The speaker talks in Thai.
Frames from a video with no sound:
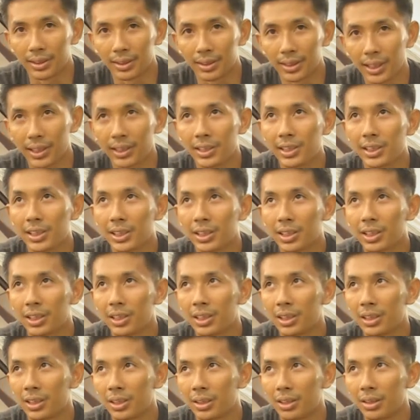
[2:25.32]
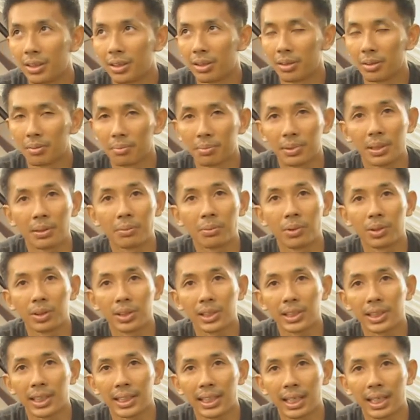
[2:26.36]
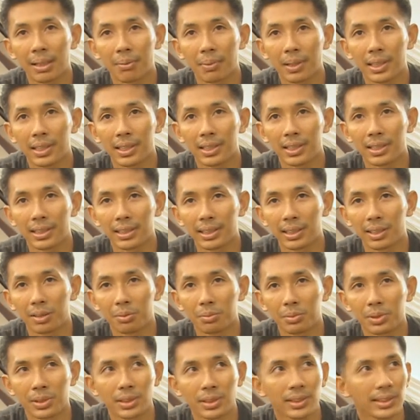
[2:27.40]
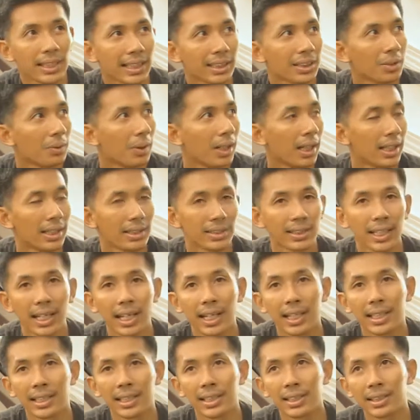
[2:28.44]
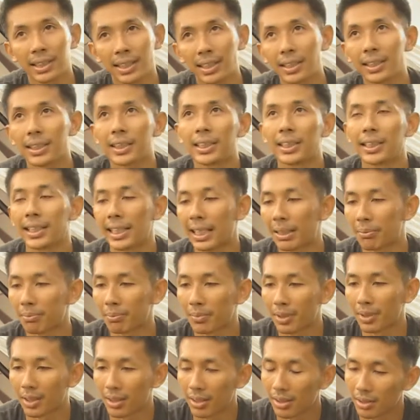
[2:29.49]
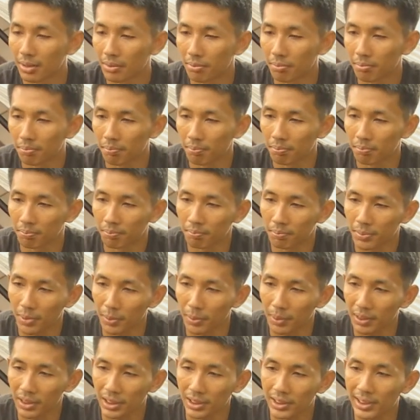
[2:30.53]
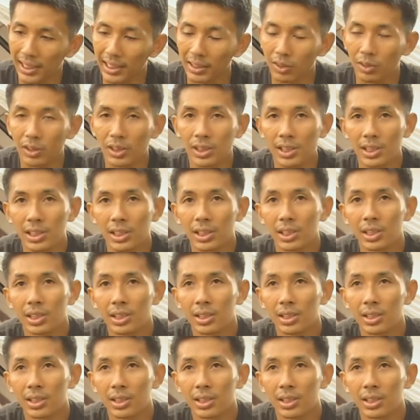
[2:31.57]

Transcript: แค่นี้ก็เพียงพอที่จะทำให้เรามีแสงสว่างใช้ทั้งคืนแล้วครับ พิมัตอิชิไลตัวนี้